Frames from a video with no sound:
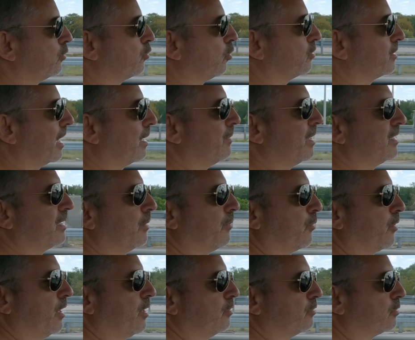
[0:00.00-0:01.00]
totalmente
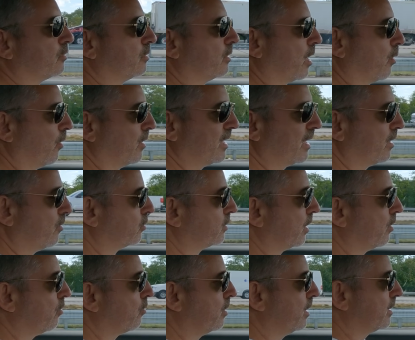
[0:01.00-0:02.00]
por ellos. Recuerden que no
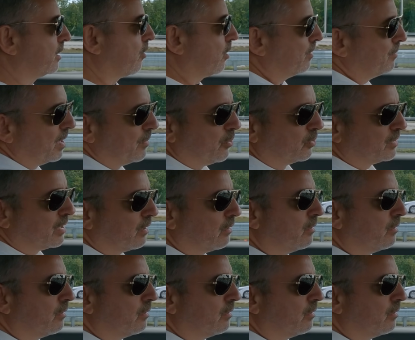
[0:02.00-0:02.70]
tengo conectado, ahora mismo está